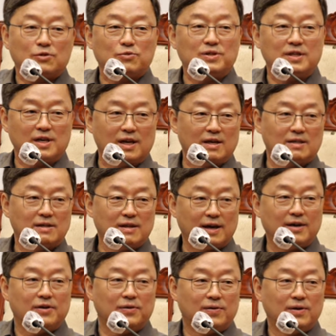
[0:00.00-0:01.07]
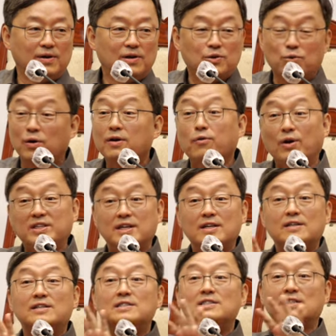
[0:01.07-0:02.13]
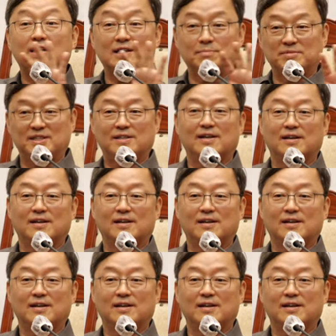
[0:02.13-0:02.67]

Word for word: 이렇게 해요. 이게 굉장히 큰 차이입니다.